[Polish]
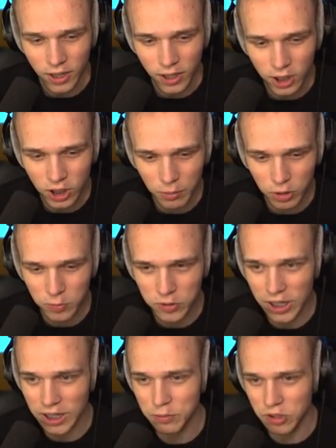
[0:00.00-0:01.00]
Y, kto mi tu...
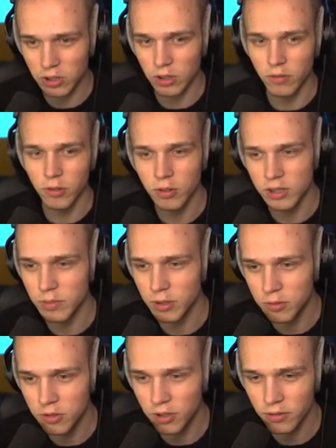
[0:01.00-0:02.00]
Jakie prze... O, w ogóle
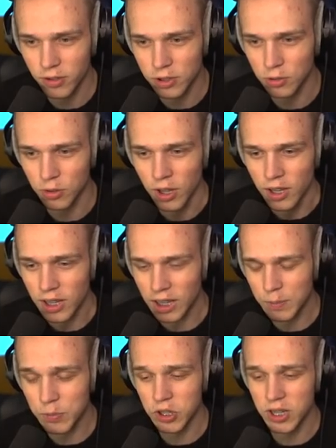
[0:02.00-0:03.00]
zmienił ci się wystrój.
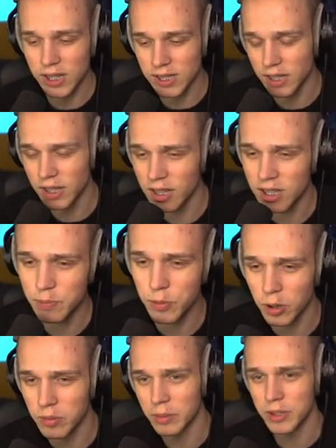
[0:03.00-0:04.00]
Jakie przeszkadza? Nie, jest
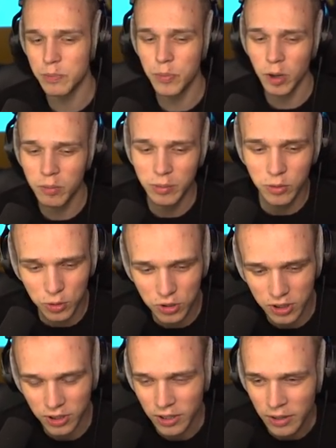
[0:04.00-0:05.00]
problem, jest problem
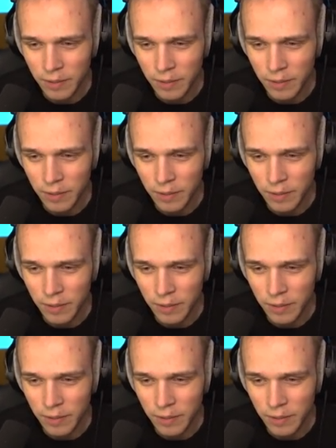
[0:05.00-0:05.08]
duży.